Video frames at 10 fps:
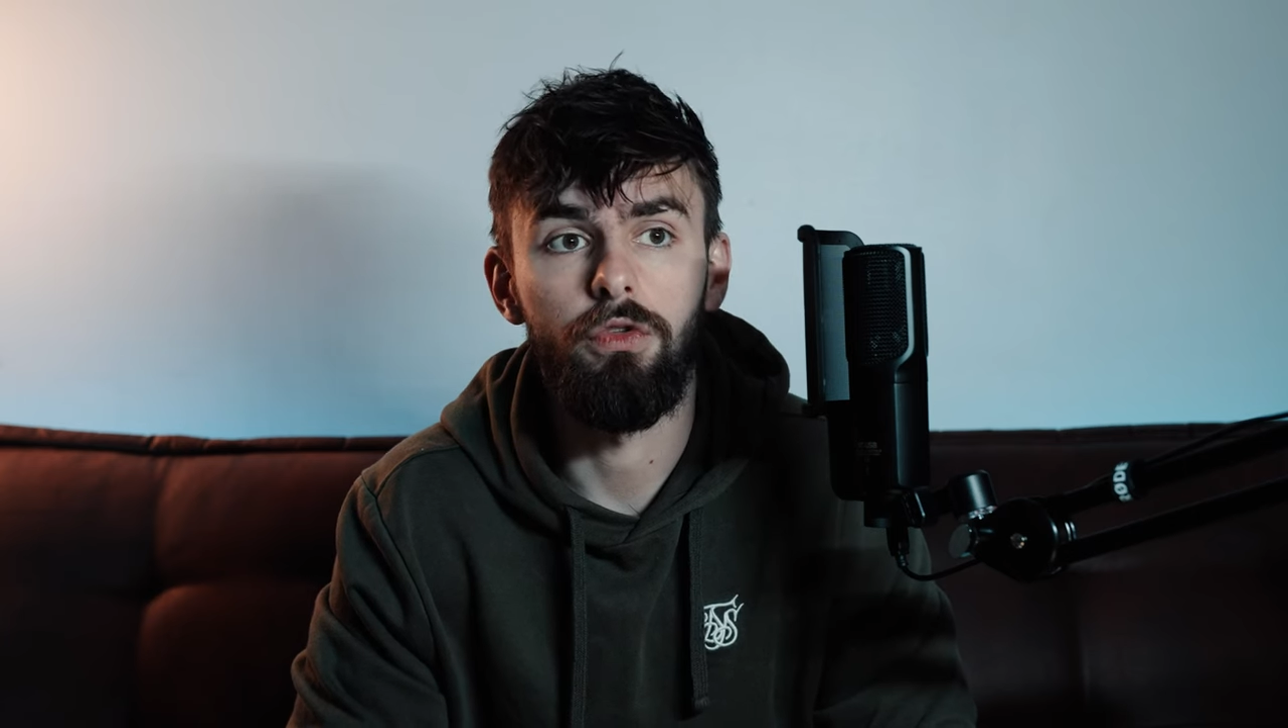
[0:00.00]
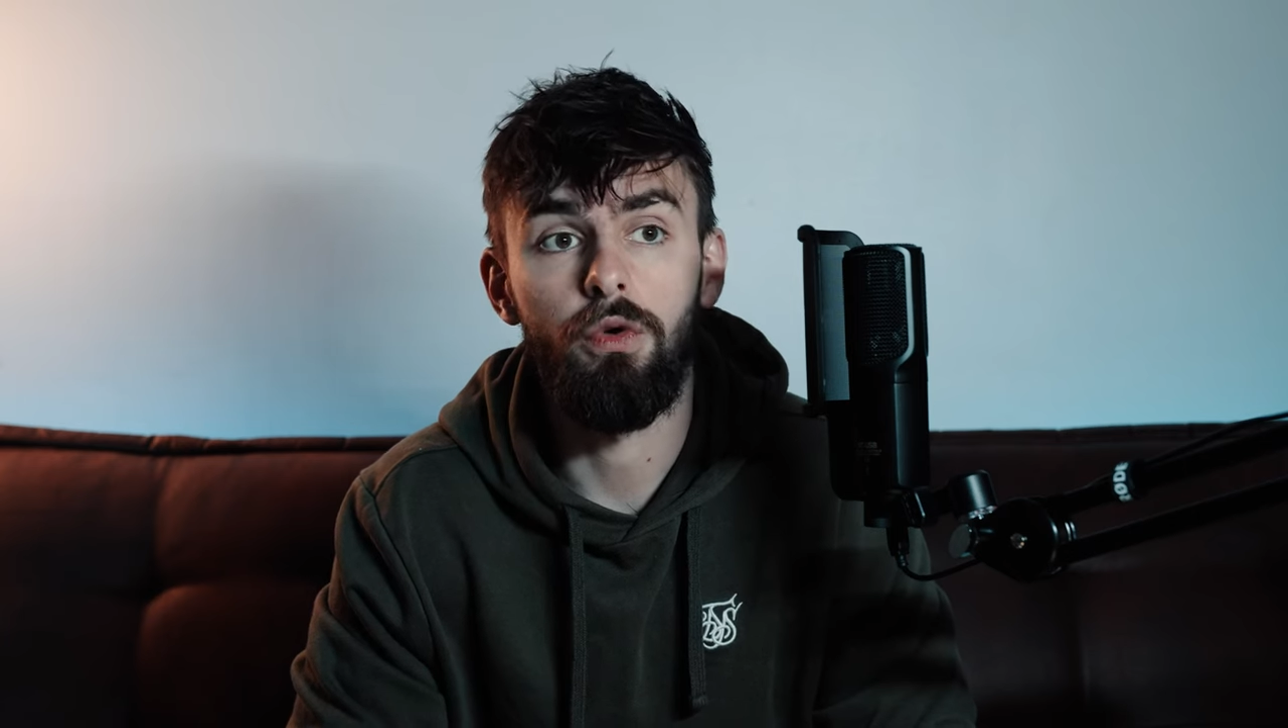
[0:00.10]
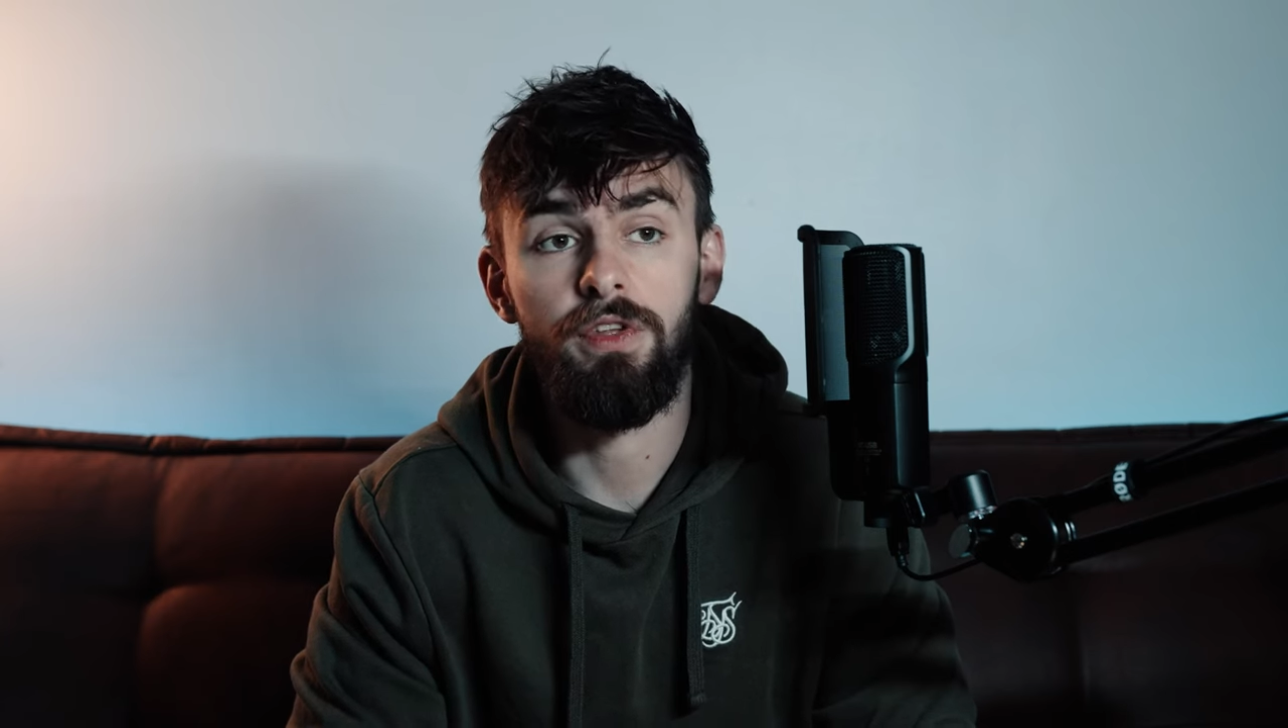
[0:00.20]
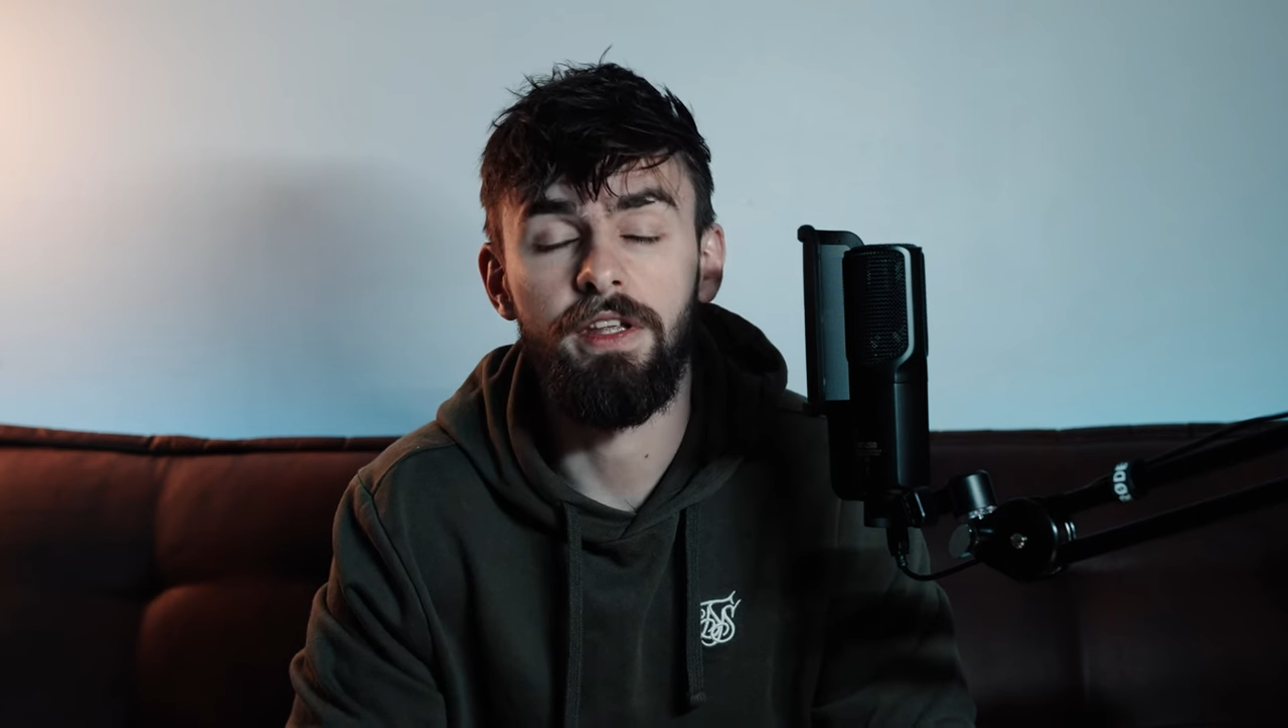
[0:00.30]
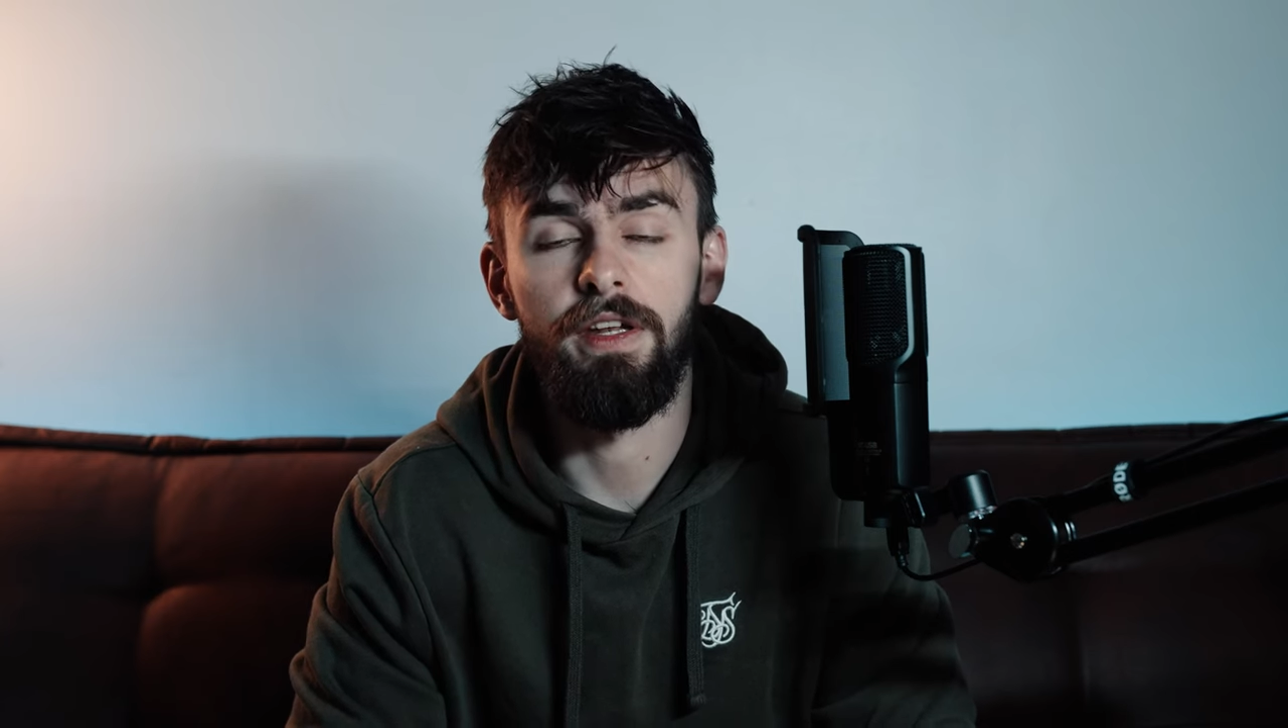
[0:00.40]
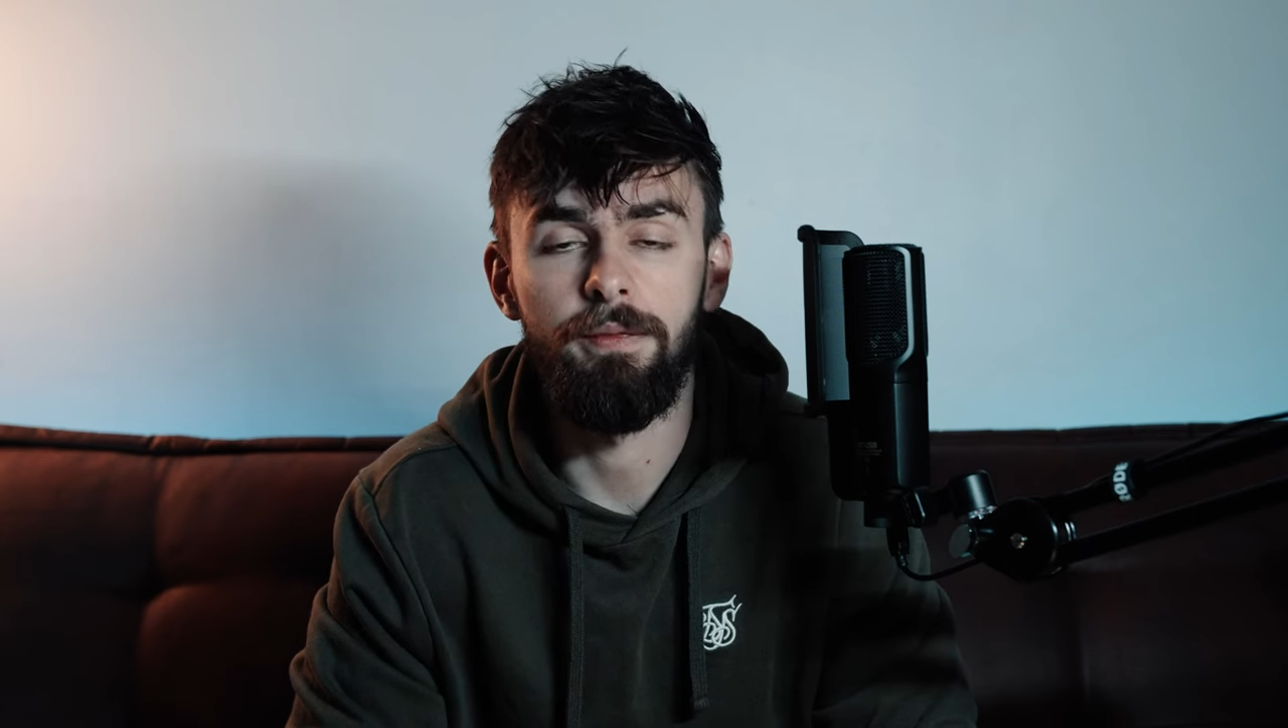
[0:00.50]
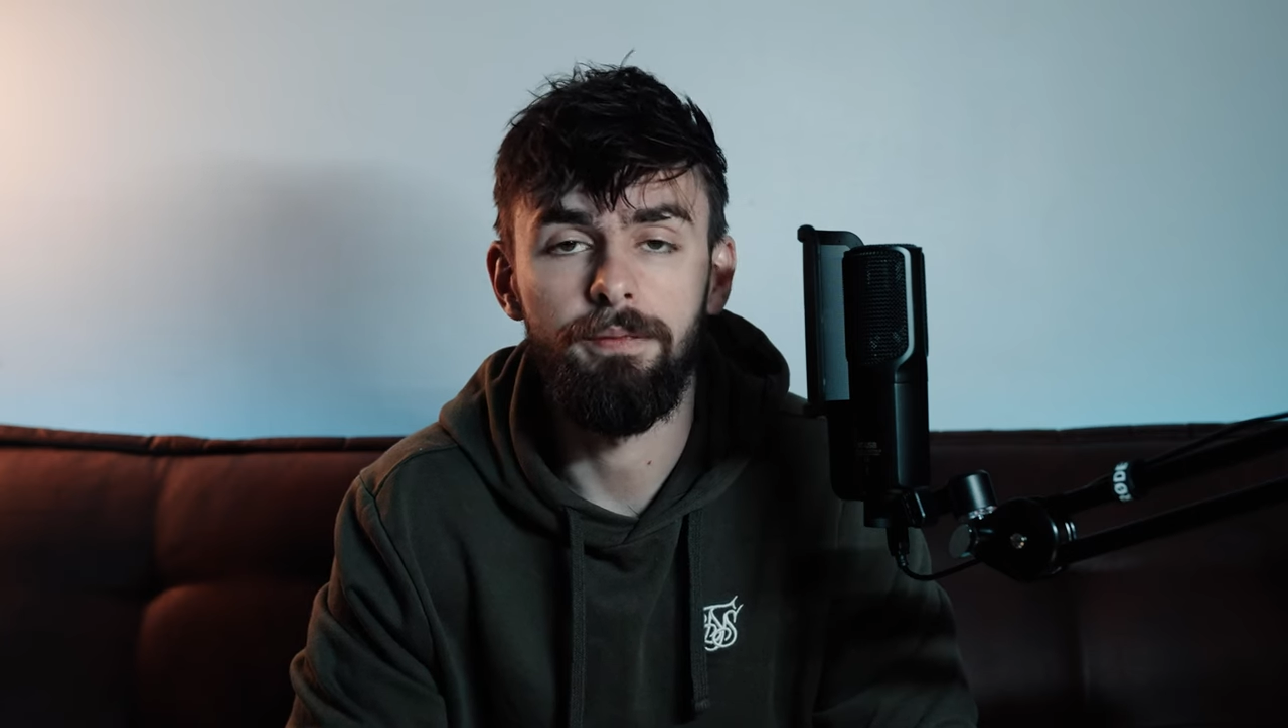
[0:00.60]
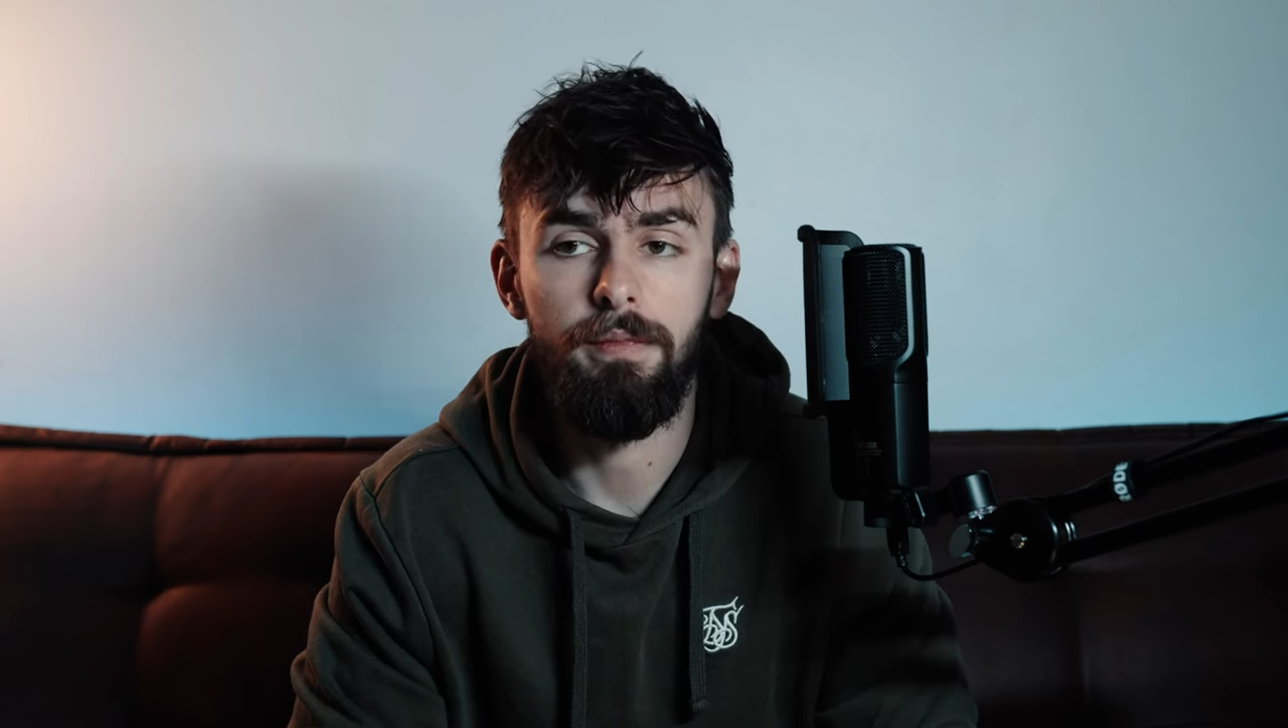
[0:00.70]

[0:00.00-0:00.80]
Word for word: dans cette année.